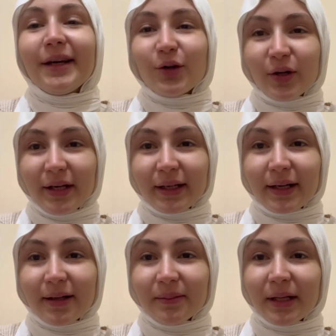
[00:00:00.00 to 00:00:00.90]
كل
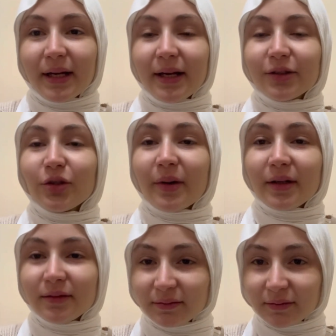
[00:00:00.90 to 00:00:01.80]
الكلام ده انا
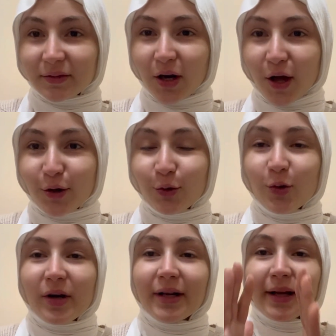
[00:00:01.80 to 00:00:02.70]
طبعا طالعه لكم
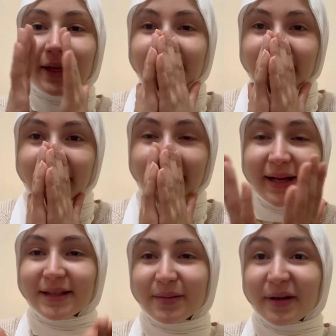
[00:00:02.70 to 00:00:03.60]
وانا حالتي حاله
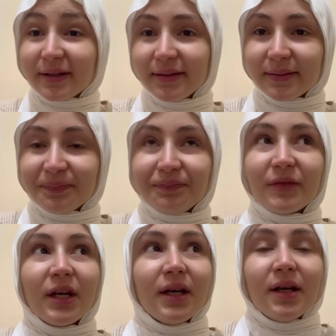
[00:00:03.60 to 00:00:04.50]
عندي برد
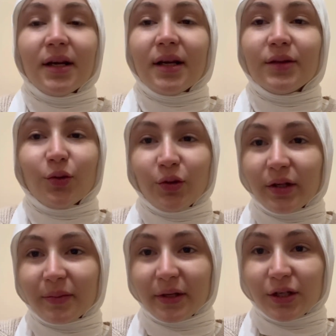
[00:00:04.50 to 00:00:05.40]
ادعوا لي
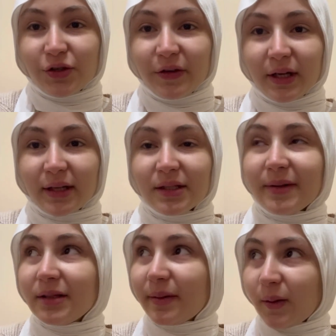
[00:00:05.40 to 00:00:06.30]
ربنا يشفيني عندي
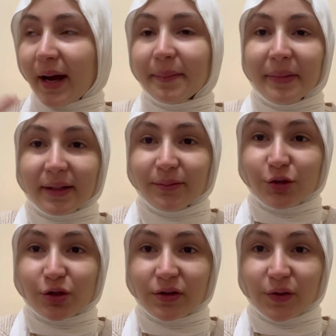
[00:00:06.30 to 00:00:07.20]
برد بقاله حبه
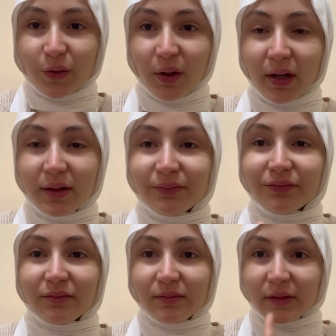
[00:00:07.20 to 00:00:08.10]
مش راضي يروح
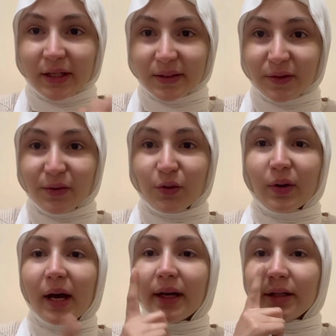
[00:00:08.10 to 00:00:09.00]
جسمي
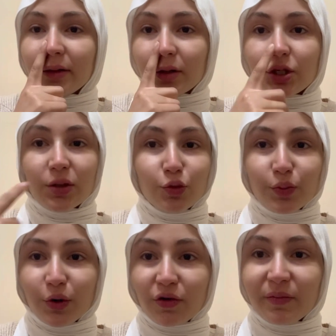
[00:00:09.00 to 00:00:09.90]
بيوجعني الرشح مش
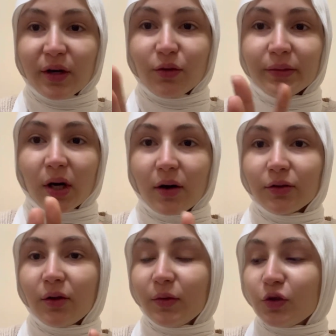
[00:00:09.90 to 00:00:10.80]
بيقف بقاله بتاع
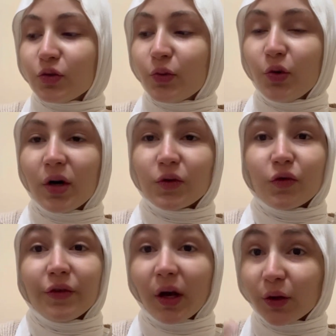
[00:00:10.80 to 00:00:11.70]
اكتر من اسبوع
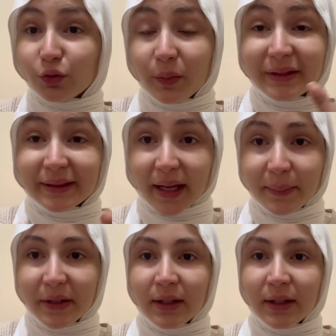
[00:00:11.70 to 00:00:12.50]
صوفي على طول بتتعب